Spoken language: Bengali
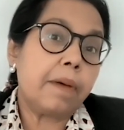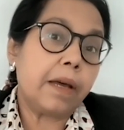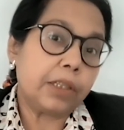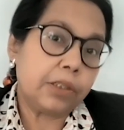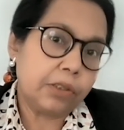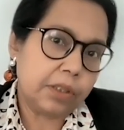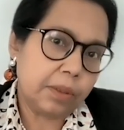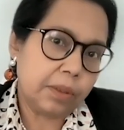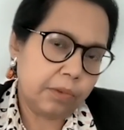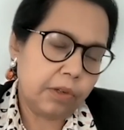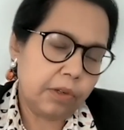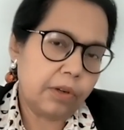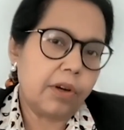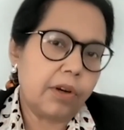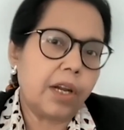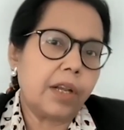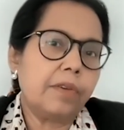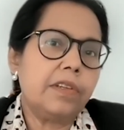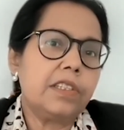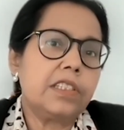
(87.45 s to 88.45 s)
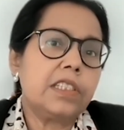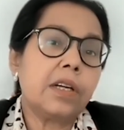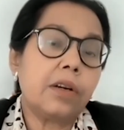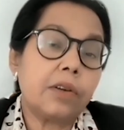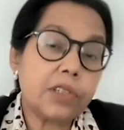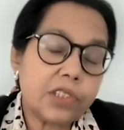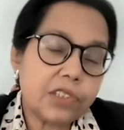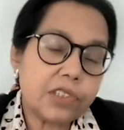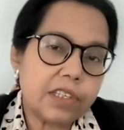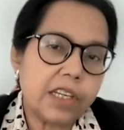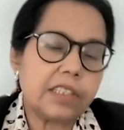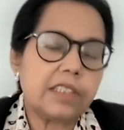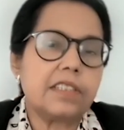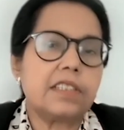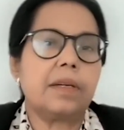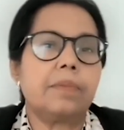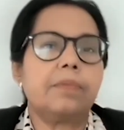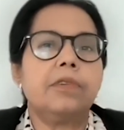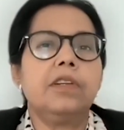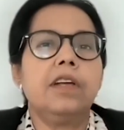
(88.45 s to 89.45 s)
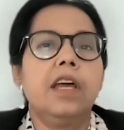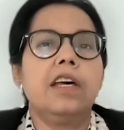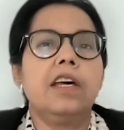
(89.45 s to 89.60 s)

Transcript: বাধ্যতামূলক করা হয়েছে অস্ট্রিয়াতে যেমন